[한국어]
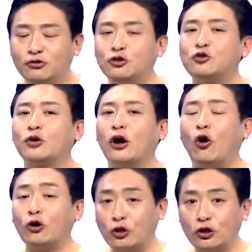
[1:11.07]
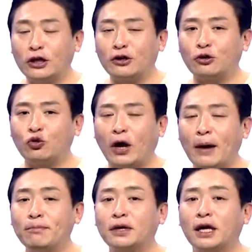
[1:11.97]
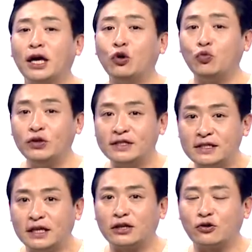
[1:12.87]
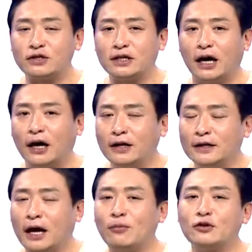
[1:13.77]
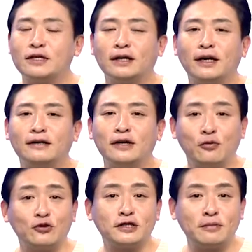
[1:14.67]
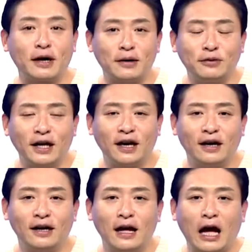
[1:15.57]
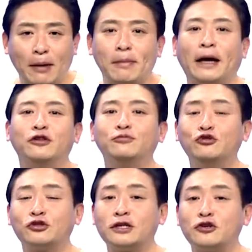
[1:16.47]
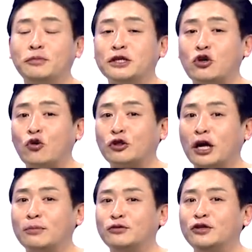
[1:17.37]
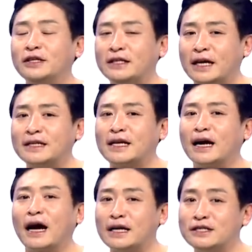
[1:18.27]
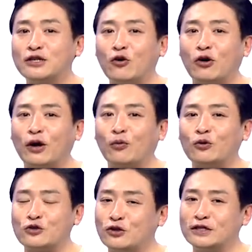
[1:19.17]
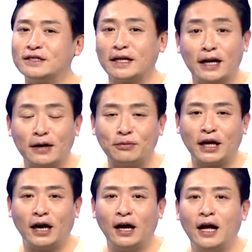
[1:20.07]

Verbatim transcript: 뒤쪽에 어떤 단어가 또 함께 위치할 것인가 한번 생각을 해보시기 바랍니다. 아마 많은 분들께서 이미 정답을 예상하실 거라고 저는 생각합니다.